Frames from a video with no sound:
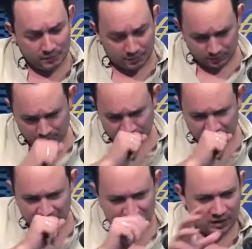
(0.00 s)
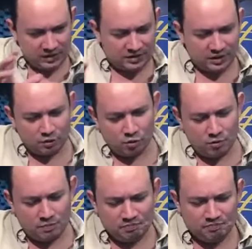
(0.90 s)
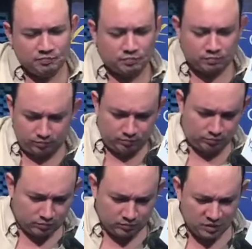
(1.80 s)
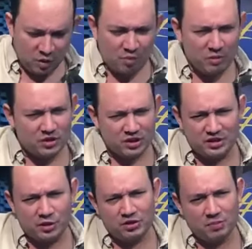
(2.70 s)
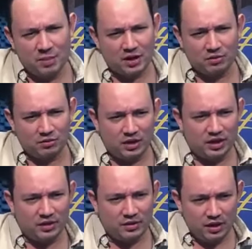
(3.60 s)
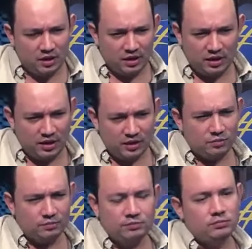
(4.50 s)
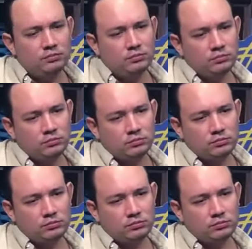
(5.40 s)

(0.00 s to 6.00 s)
Pero sí, eh, sí es que, es que es decir, no, no podemos estereotiparnos.